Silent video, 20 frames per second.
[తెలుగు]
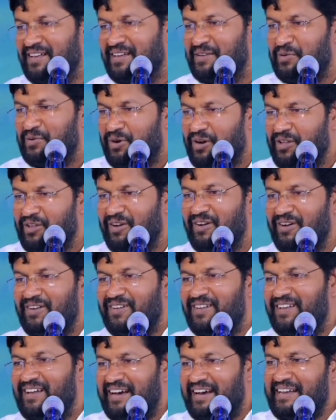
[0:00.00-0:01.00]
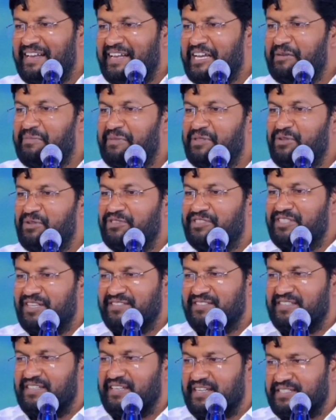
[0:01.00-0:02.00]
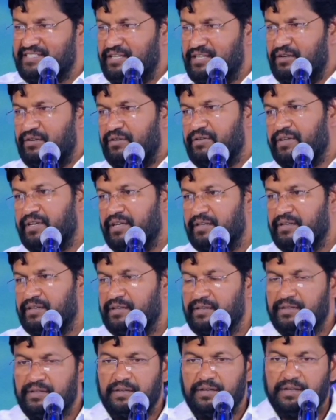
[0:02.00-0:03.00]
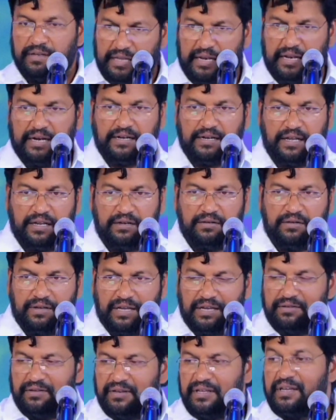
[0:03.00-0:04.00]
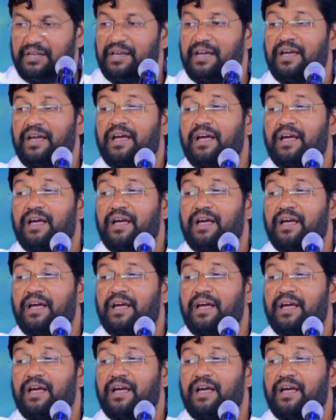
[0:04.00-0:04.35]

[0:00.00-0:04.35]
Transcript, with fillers: ఉండదు అనేక మంది వచ్చేస్తారు రక్షణలోకి నేను అంటాను ఏ నీకే